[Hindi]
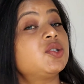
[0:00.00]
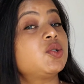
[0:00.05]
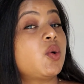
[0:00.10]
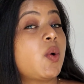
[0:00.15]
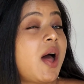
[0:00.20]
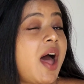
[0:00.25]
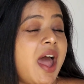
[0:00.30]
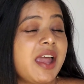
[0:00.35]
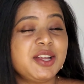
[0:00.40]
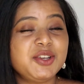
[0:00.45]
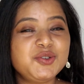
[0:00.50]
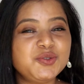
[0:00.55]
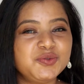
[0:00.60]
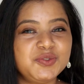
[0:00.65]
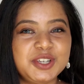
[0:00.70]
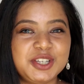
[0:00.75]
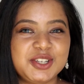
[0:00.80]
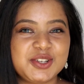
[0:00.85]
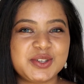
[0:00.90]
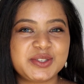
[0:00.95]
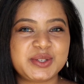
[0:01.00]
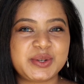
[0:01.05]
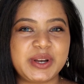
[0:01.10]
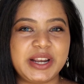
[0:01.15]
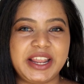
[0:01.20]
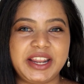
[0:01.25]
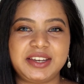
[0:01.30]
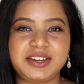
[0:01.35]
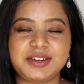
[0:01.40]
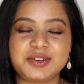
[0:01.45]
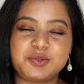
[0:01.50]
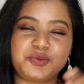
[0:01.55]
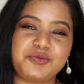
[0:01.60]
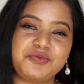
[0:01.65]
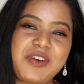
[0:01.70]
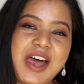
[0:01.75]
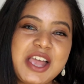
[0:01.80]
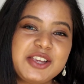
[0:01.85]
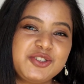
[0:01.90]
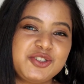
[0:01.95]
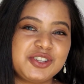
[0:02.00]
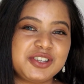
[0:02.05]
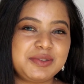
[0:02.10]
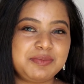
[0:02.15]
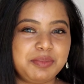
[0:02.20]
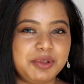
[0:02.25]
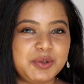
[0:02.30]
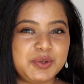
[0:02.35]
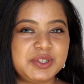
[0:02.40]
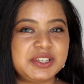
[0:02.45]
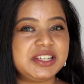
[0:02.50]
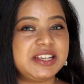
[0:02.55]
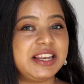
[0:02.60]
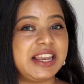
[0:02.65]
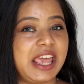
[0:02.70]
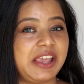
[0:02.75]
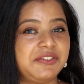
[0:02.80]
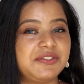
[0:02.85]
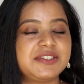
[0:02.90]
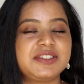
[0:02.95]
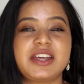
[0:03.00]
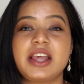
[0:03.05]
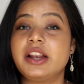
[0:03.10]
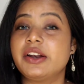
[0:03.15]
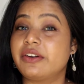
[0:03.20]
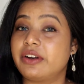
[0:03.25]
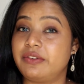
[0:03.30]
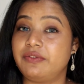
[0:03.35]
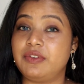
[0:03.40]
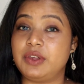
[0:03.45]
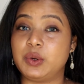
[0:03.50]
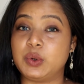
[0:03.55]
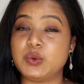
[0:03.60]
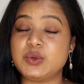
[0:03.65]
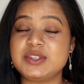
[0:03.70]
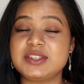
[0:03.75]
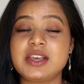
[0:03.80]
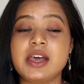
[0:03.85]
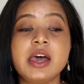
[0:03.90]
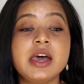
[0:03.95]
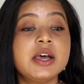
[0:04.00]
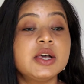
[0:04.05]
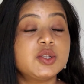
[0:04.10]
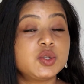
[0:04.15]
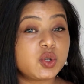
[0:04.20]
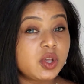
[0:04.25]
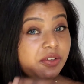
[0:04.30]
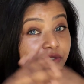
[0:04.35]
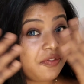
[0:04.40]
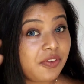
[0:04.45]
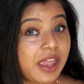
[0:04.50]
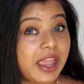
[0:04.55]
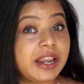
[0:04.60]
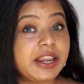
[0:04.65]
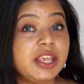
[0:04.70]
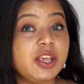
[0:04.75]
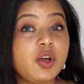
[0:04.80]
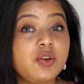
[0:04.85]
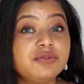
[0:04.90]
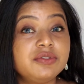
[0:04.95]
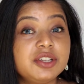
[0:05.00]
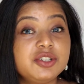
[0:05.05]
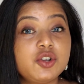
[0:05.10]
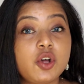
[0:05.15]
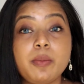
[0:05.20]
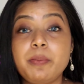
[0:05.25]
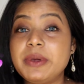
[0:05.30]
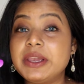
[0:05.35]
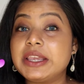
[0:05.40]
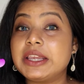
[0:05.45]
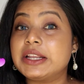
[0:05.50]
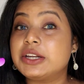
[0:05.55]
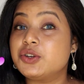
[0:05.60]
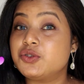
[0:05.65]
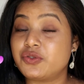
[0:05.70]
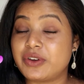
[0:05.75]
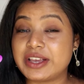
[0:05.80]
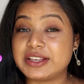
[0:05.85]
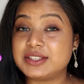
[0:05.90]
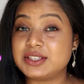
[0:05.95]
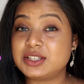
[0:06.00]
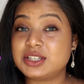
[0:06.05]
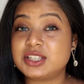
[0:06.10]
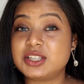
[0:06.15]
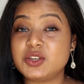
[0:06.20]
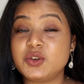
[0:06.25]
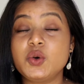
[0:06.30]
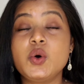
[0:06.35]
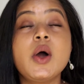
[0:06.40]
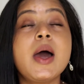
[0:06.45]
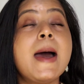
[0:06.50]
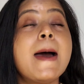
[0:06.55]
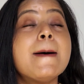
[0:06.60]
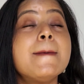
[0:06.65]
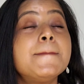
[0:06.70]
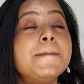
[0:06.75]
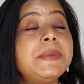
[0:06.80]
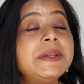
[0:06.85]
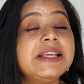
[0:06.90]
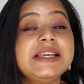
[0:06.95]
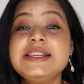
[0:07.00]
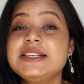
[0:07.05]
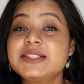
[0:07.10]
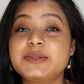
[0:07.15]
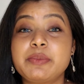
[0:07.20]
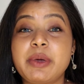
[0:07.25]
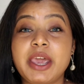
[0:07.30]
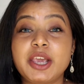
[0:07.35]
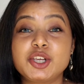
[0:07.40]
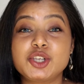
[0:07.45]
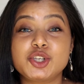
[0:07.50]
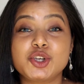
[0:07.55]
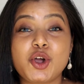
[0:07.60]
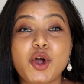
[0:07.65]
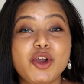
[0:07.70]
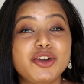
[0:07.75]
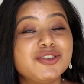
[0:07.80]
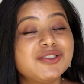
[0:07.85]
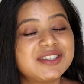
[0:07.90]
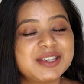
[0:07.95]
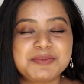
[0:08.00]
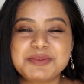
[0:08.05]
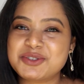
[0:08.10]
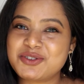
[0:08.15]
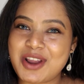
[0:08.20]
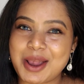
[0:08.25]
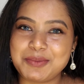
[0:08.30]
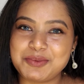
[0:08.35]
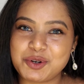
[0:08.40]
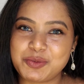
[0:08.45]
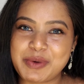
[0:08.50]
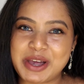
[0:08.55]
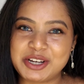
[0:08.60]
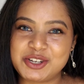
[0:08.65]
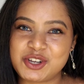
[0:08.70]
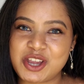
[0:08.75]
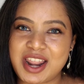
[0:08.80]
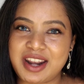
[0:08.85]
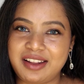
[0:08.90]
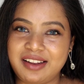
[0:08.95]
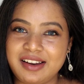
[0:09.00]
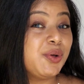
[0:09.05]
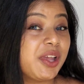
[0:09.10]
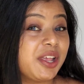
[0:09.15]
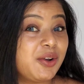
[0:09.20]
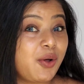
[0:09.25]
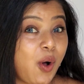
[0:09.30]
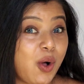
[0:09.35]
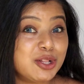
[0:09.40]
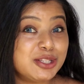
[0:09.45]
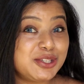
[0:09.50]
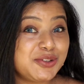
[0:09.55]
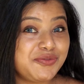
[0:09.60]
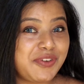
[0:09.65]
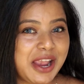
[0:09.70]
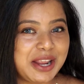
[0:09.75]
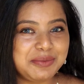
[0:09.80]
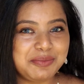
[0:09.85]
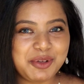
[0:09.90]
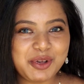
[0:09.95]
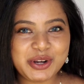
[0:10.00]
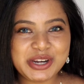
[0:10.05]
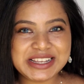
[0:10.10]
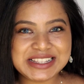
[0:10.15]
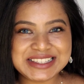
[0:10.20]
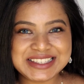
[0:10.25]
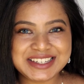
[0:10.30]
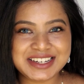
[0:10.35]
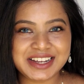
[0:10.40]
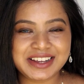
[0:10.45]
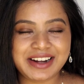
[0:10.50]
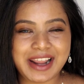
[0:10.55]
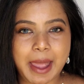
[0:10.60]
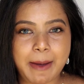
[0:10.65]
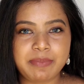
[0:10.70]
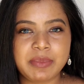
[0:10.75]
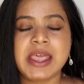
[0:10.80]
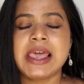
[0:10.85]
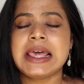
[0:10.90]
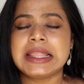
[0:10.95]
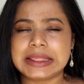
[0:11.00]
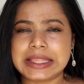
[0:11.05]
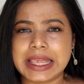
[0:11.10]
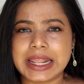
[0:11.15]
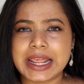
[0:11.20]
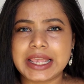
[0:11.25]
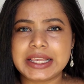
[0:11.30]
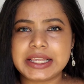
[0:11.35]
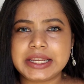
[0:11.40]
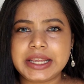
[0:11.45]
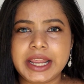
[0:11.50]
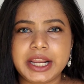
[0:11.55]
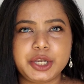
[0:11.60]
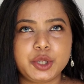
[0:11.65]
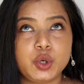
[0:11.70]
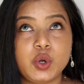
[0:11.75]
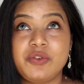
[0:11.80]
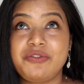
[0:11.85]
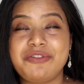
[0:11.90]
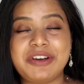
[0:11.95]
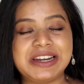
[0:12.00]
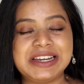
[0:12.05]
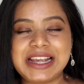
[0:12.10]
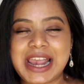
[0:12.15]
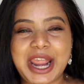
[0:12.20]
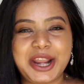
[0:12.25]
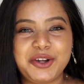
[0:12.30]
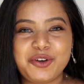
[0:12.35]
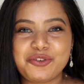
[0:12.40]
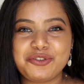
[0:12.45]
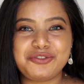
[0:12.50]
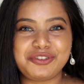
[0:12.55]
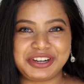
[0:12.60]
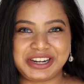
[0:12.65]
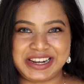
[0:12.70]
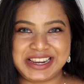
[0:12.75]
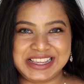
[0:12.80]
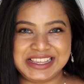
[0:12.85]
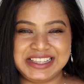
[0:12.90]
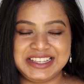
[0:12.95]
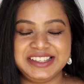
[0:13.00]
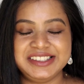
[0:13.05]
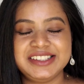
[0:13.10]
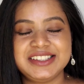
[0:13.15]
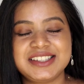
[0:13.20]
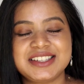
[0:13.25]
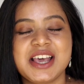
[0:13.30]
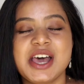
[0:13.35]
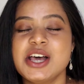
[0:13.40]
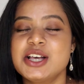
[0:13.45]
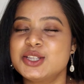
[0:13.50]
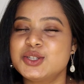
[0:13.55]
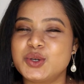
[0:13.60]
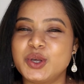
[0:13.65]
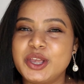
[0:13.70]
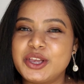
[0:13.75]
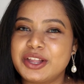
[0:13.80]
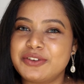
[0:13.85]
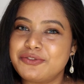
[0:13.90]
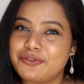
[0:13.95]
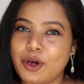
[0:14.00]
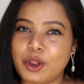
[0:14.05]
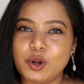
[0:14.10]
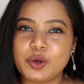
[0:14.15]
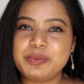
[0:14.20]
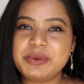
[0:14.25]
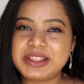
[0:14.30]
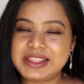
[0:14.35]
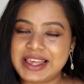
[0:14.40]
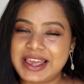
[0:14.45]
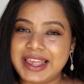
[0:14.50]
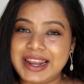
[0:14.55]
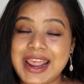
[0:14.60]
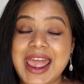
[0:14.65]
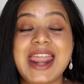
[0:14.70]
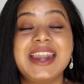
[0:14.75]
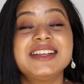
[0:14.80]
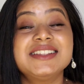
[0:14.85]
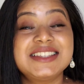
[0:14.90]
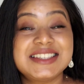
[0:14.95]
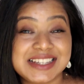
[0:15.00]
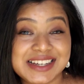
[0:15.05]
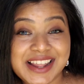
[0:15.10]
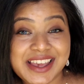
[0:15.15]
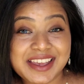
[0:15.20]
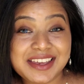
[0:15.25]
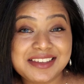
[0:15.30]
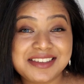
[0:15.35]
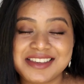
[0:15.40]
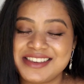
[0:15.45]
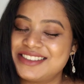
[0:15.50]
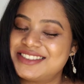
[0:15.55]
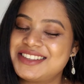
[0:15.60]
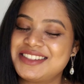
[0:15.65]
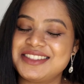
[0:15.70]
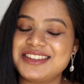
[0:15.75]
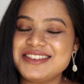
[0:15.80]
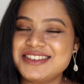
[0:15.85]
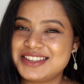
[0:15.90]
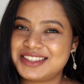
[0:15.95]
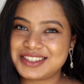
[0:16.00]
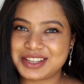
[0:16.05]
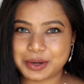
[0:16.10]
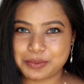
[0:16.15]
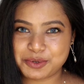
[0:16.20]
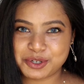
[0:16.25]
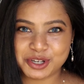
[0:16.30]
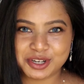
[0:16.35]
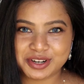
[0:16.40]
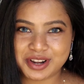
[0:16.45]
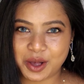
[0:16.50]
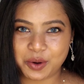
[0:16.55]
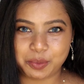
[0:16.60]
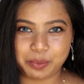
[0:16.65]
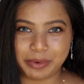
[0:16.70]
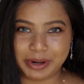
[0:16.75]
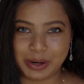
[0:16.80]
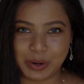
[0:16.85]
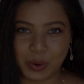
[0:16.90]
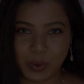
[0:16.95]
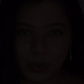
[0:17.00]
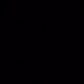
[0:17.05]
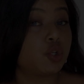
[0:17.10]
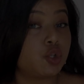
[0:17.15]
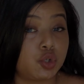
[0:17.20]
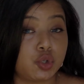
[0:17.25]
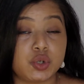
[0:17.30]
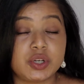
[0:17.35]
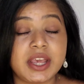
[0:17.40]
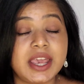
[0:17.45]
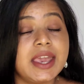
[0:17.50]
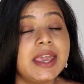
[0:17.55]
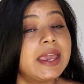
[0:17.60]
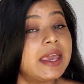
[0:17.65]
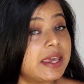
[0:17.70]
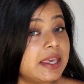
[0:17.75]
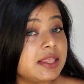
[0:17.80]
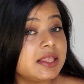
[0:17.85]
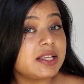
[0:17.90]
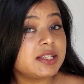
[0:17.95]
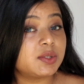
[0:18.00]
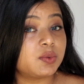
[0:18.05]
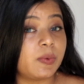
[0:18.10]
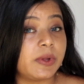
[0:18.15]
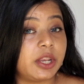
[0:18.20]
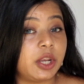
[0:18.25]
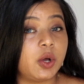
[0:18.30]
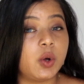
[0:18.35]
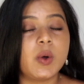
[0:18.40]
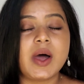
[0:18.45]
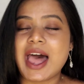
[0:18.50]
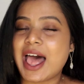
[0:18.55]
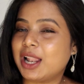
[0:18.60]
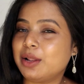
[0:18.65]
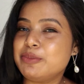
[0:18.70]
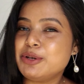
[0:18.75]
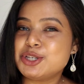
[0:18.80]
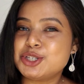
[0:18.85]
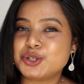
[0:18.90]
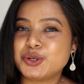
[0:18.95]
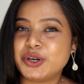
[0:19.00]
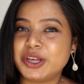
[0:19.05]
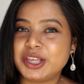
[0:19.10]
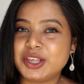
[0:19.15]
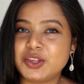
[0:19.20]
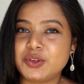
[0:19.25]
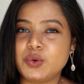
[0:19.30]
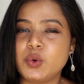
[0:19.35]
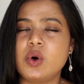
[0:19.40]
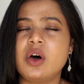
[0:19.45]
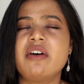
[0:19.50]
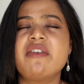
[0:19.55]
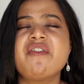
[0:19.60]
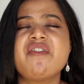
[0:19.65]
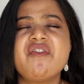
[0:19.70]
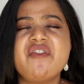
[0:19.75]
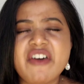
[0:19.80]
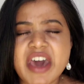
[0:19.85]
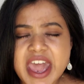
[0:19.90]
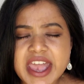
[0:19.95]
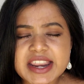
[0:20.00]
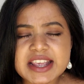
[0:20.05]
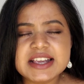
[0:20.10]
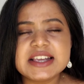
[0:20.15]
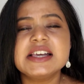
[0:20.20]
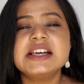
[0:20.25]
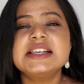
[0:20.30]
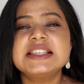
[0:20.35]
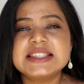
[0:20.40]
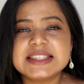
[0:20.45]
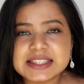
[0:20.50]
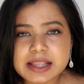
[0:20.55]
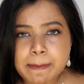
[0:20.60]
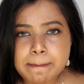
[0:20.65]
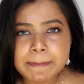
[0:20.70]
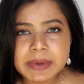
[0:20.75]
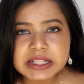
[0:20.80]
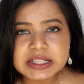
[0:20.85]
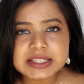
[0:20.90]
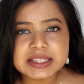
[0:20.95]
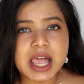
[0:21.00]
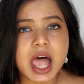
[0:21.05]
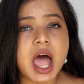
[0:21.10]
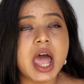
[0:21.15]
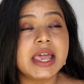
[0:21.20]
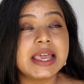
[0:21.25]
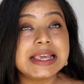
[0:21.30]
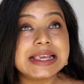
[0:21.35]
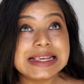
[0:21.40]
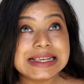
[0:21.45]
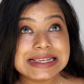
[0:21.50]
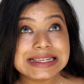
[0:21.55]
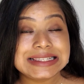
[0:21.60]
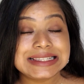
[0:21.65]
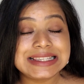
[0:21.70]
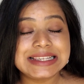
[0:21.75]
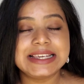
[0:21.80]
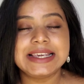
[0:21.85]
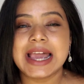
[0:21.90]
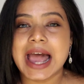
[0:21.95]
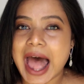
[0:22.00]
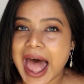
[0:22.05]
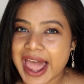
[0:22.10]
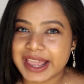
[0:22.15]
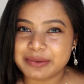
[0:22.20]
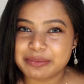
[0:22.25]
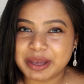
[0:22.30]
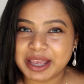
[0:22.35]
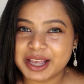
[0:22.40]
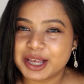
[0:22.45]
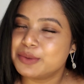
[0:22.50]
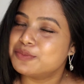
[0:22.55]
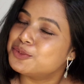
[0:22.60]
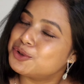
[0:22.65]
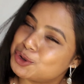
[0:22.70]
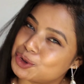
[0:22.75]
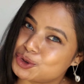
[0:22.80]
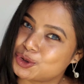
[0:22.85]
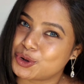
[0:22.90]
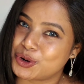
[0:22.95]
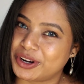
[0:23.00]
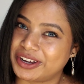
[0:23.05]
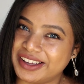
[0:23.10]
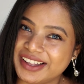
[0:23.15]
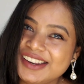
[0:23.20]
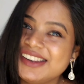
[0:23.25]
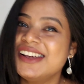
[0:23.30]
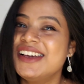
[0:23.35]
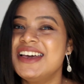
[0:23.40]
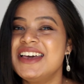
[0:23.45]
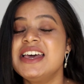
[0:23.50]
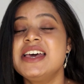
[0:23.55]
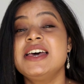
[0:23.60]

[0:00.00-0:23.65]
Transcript: So I do videos related to fashion, beauty, lifestyle reviews. So if any of the topic interests you, please make sure you subscribe to my channel. You can also find me on Instagram. There I create, you know, fun kind of reels. So you can follow me there and its link is in the description down below. So today in this video, I'll be showing you a very simple sa easy eye makeup tutorial.